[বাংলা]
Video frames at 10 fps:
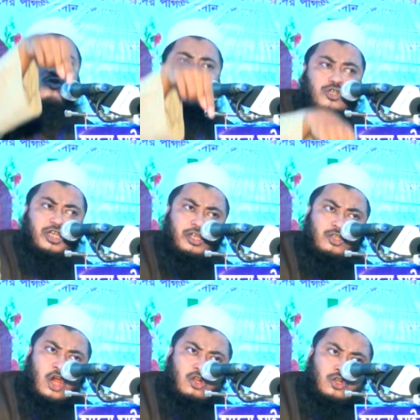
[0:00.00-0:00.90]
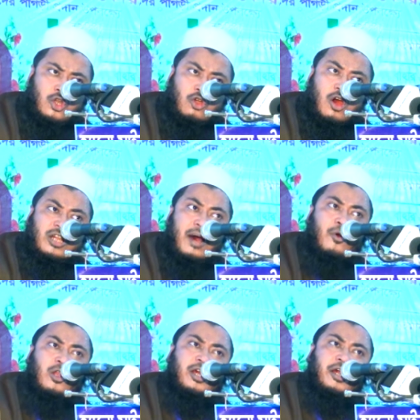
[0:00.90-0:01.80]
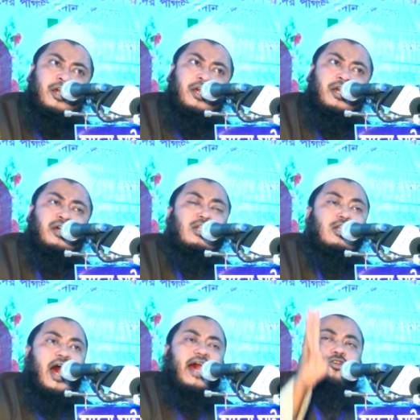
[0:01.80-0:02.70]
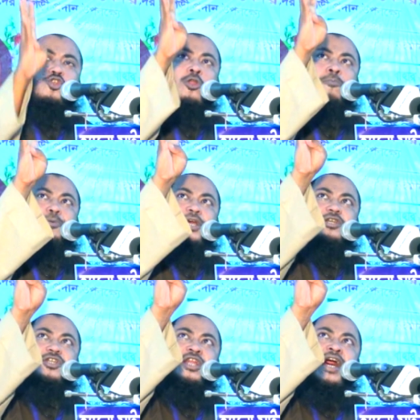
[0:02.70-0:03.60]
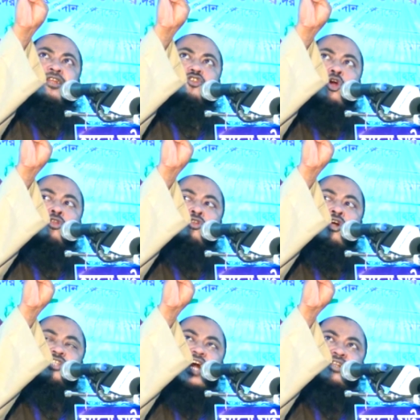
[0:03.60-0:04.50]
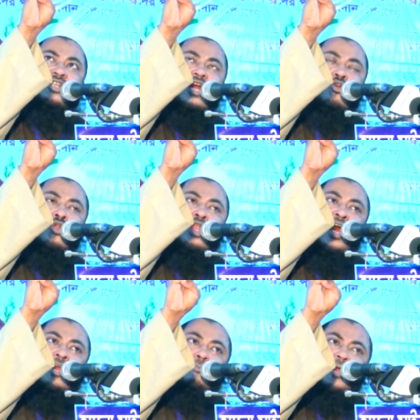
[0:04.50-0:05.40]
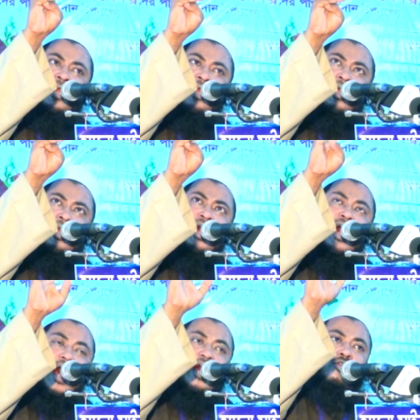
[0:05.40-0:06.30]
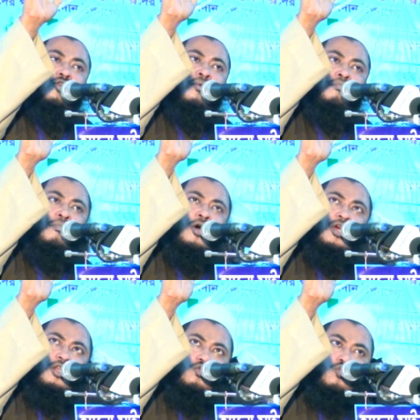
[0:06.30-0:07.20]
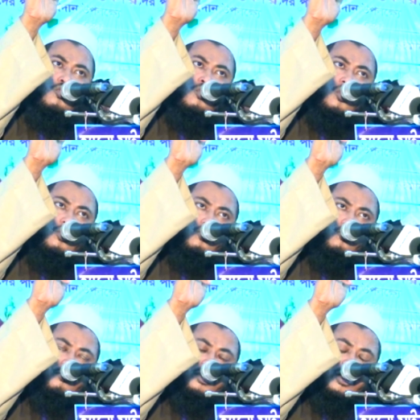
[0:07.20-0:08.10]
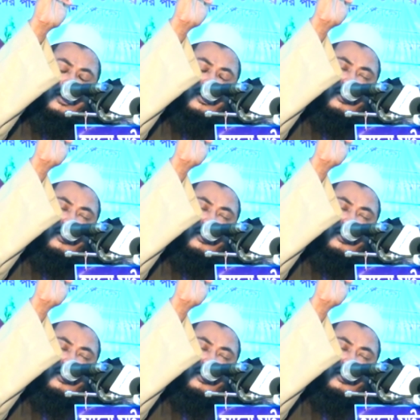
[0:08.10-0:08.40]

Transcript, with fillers: খুশির জন্য কথা বলি একজন পীর চেনার জন্য চারটা গুণ লাগবে এক নম্বরের গুণ হলো তুমি তাকে